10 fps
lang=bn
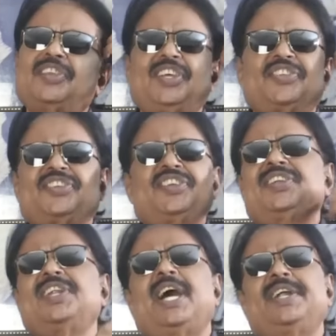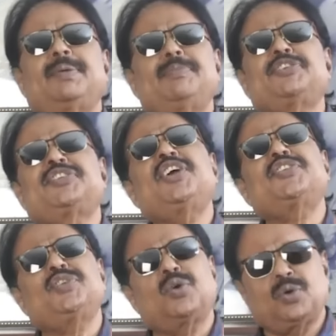বলতে চাচ্ছে যে না এটা
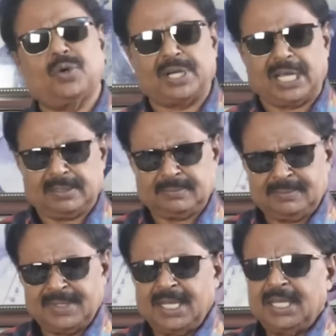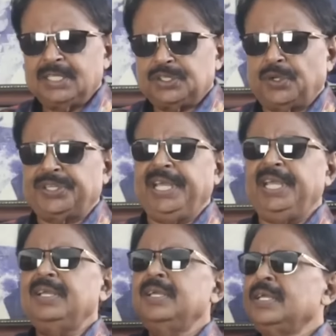বিশ্বাসযোগ্য না যদি
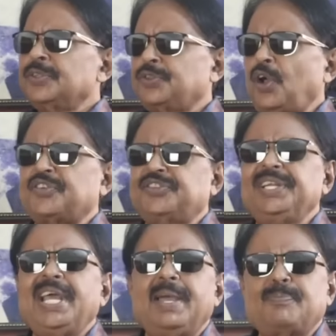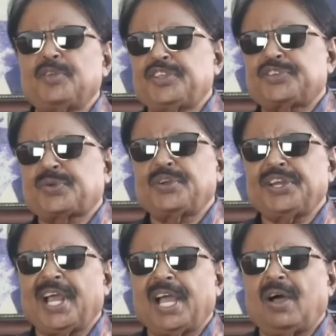দশ দিনে পঁচিশ
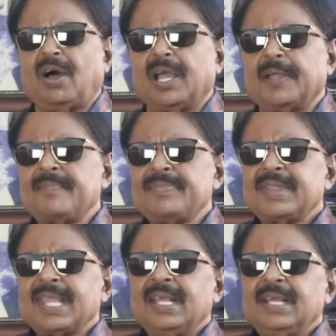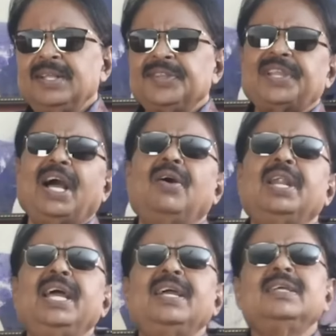কোটি টাকা হয়
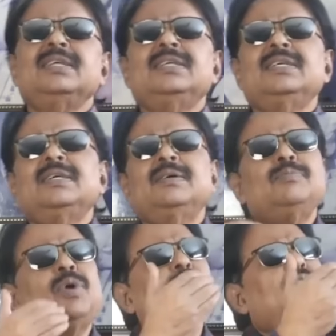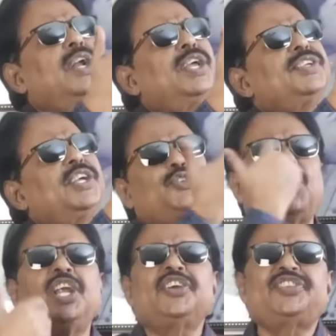তাহলে মনে করেন যে
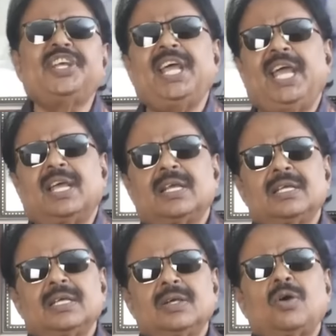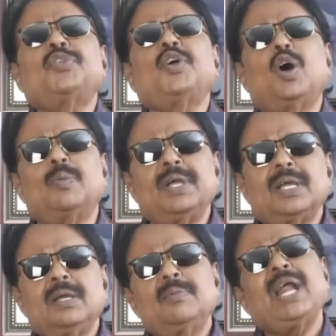চল্লিশ দিনে কত হবে
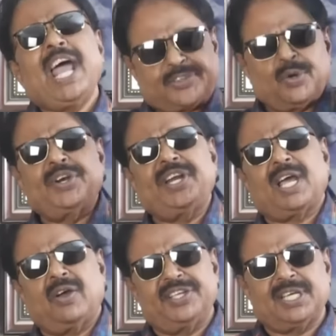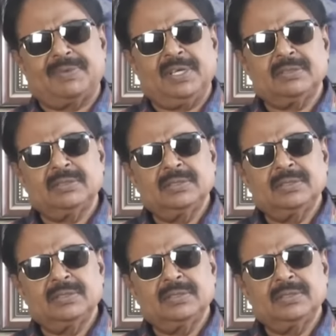একশো কোটি টাকা হয়ে যাবে